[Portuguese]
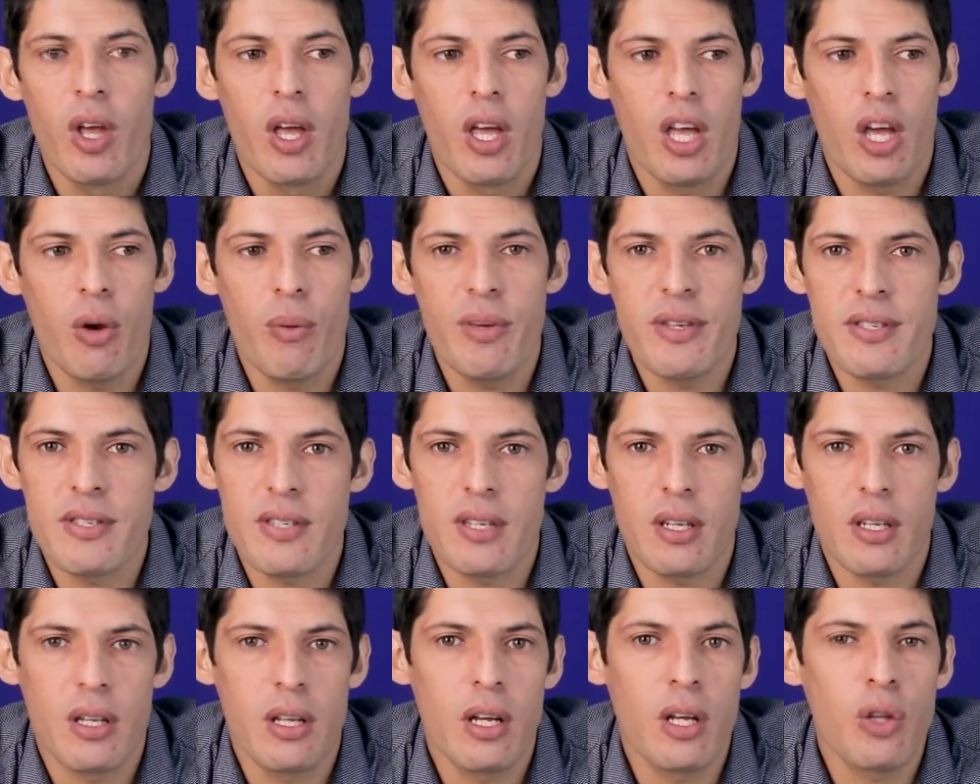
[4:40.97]
eu
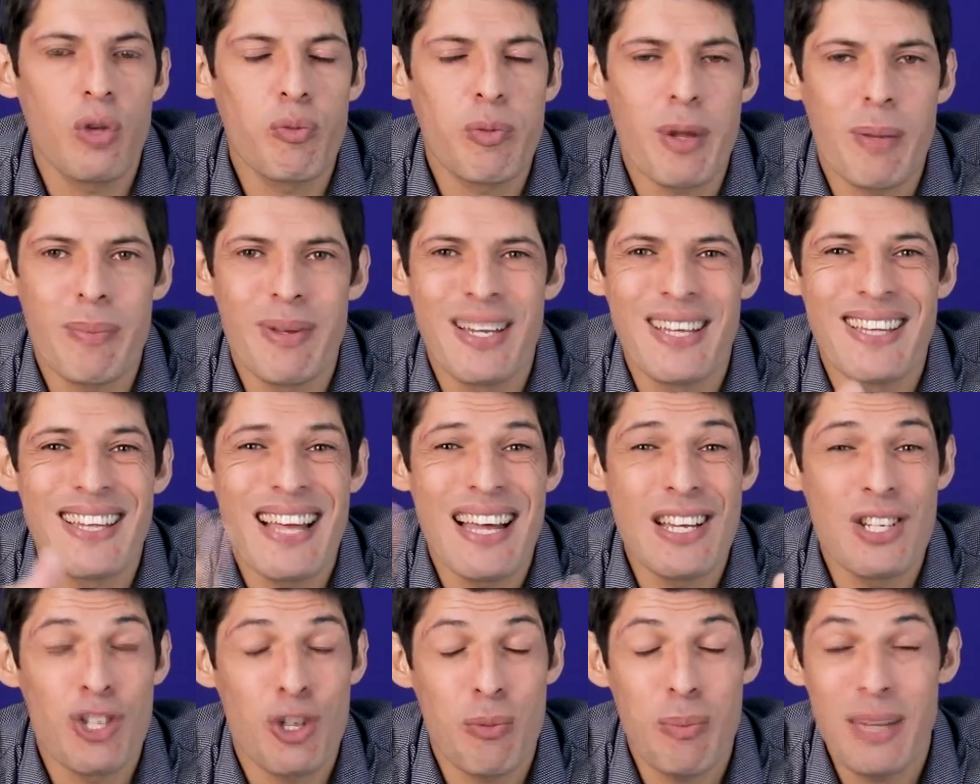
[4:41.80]
ensinando uma
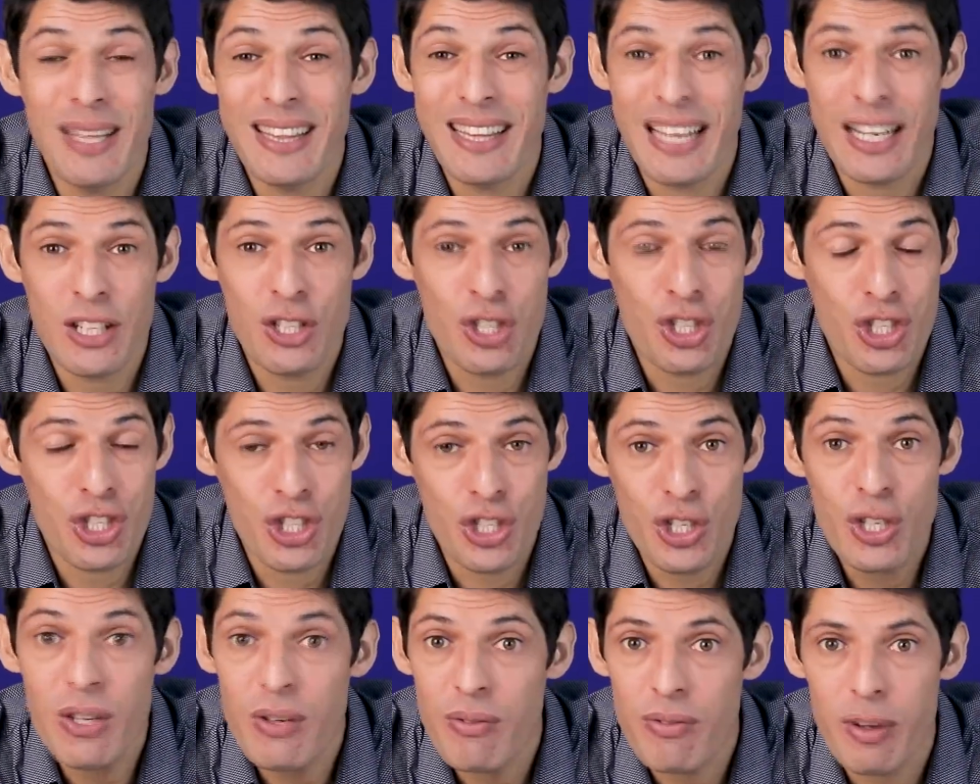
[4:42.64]
habilidade
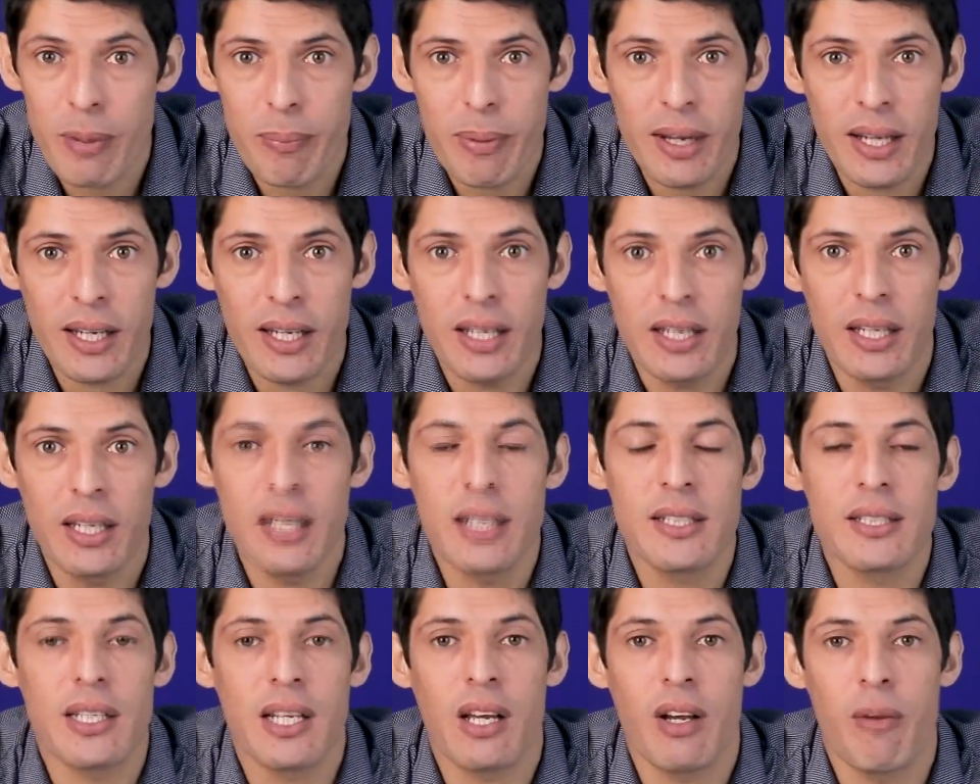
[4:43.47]
imitativa para a
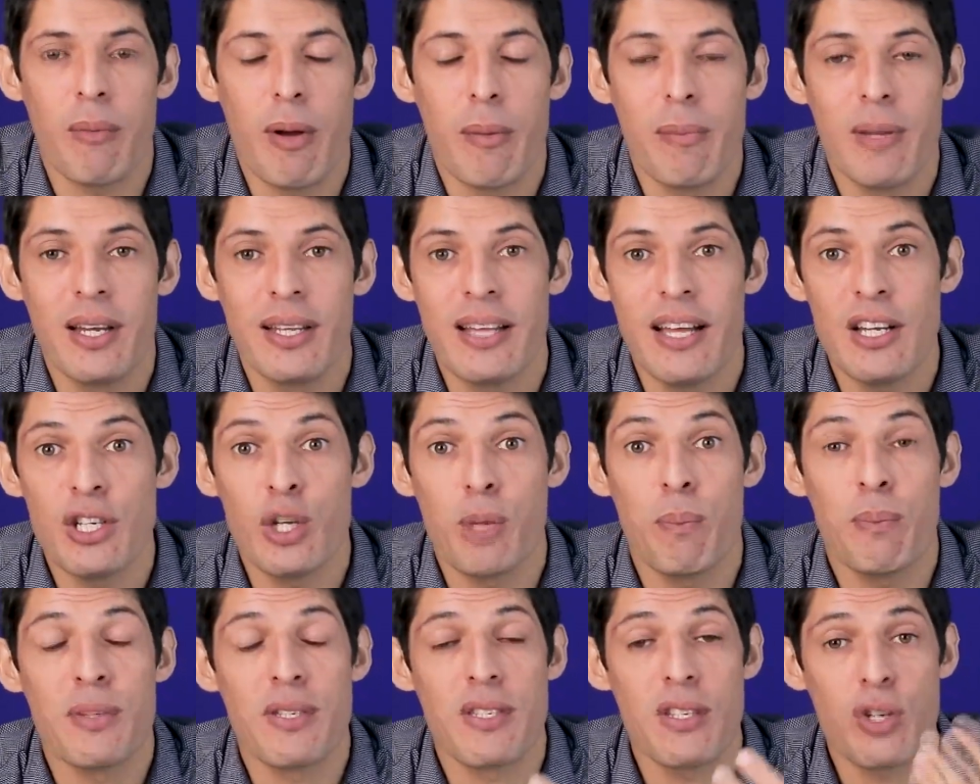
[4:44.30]
criança, que é uma habilidade
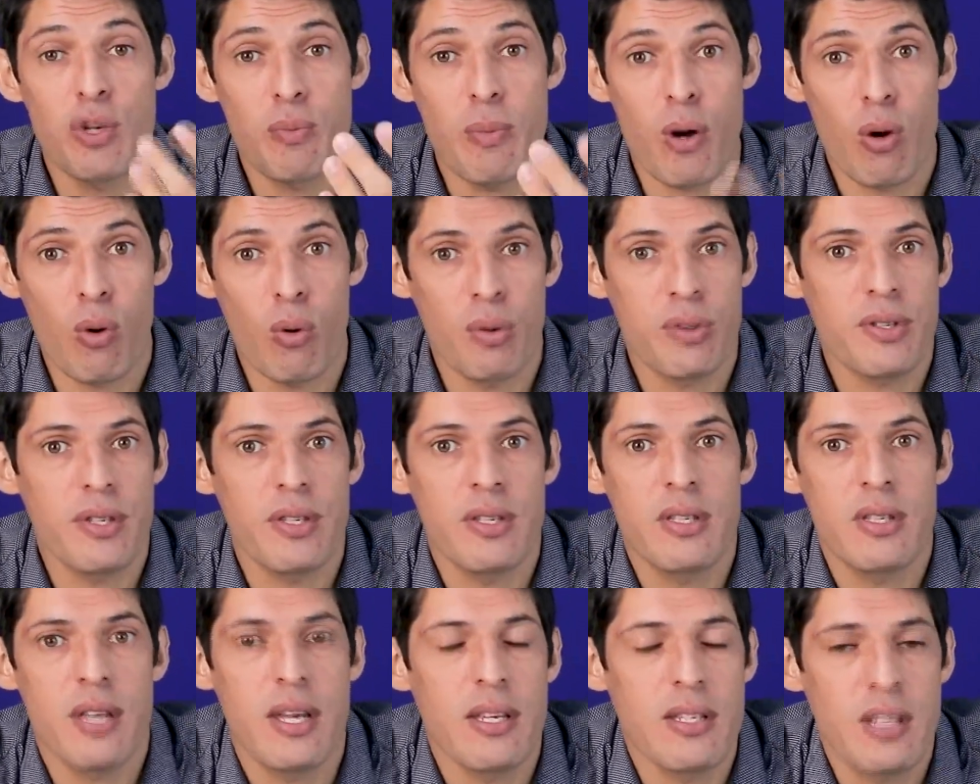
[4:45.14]
que precisa de uma
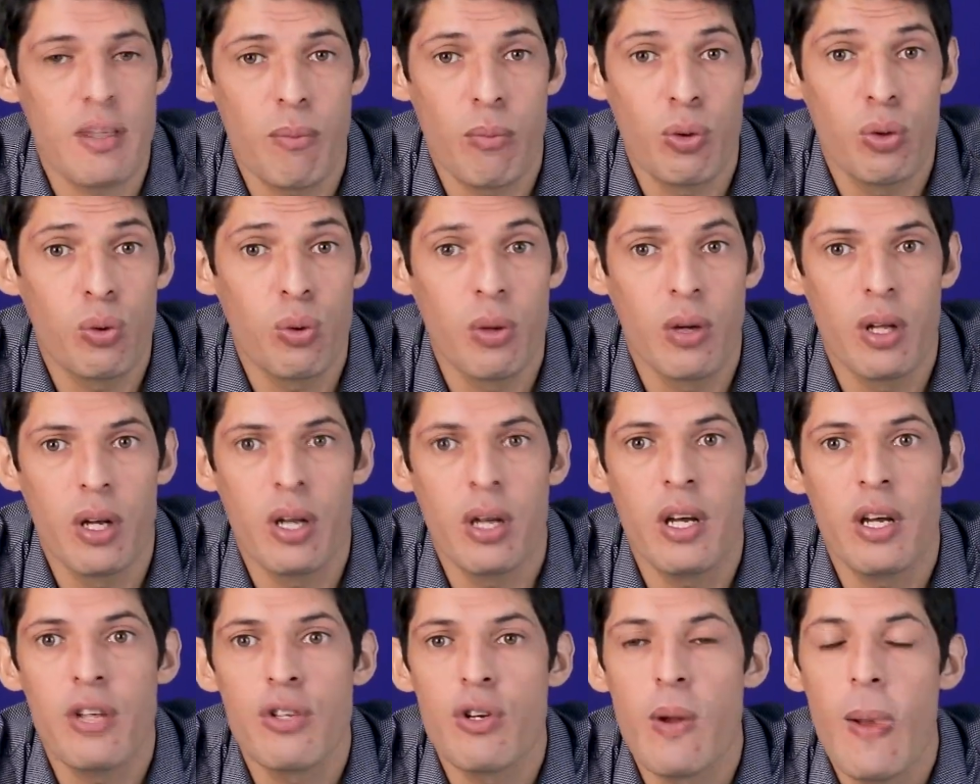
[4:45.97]
consistência muito
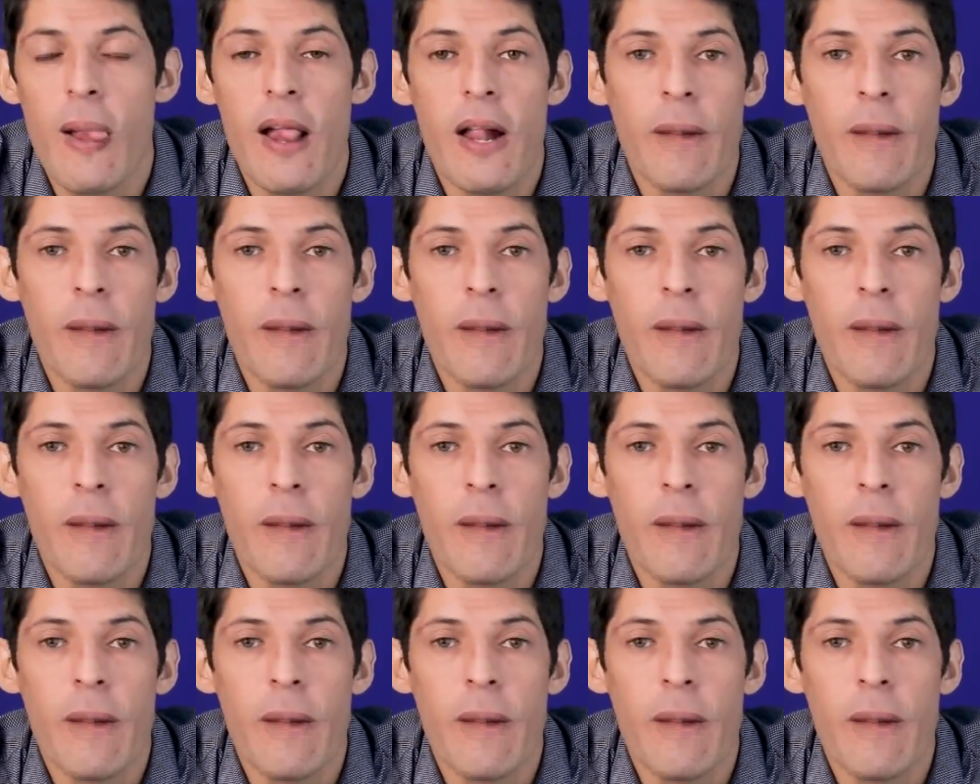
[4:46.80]
grande,